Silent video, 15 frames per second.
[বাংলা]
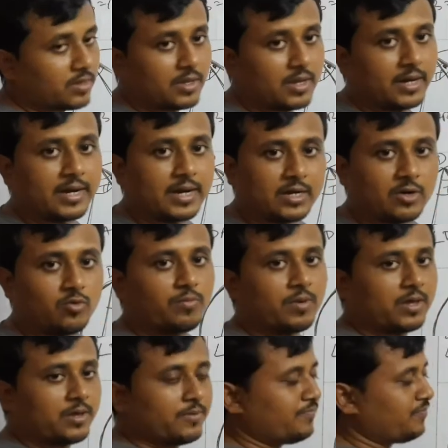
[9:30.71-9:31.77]
এটা একটা উপায়
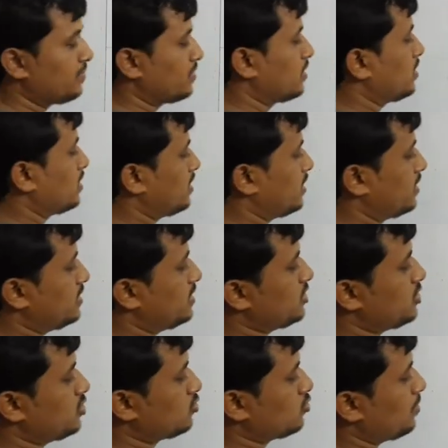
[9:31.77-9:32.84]

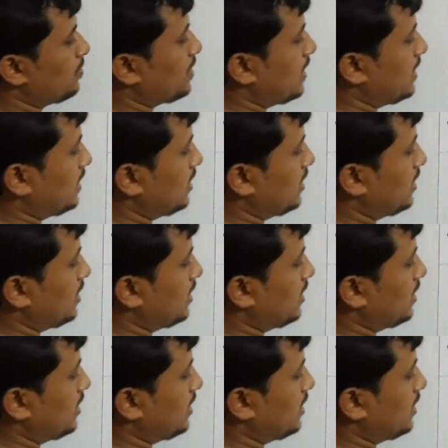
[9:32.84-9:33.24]
দ্বিতীয়ত আমরা এটা